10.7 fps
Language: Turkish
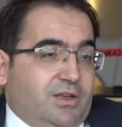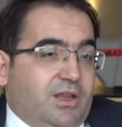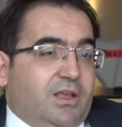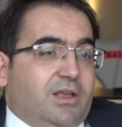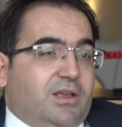
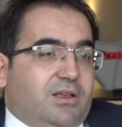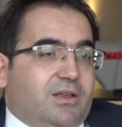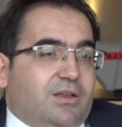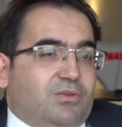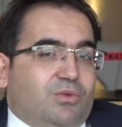Ee,
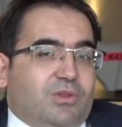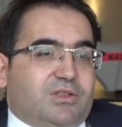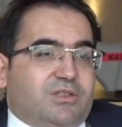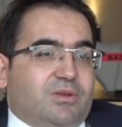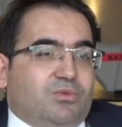
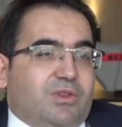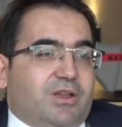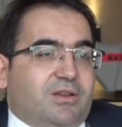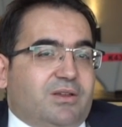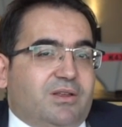dolayısıyla
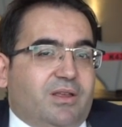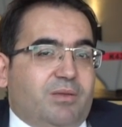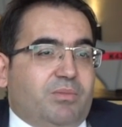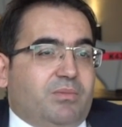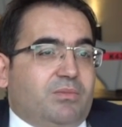bunlar hep